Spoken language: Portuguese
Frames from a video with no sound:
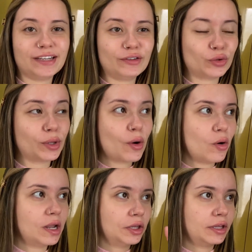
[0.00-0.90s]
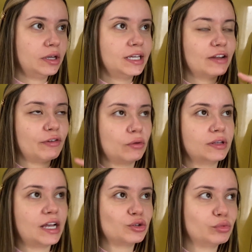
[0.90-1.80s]
eu tô enrolando, tenho que ir na
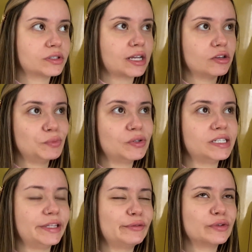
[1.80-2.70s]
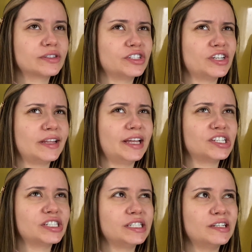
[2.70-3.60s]
faculdade buscar os meus livros, que já tem
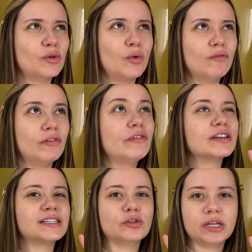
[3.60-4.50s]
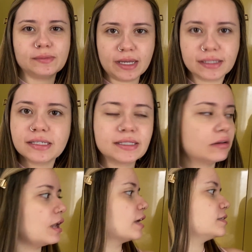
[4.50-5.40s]
acho que vão fazer dois meses que estão
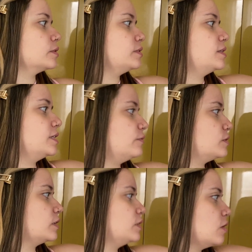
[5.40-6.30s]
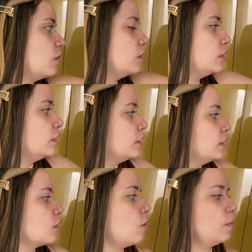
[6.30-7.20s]
lá, que são esses livros aqui, ó
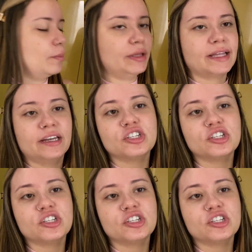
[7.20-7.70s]
complementares de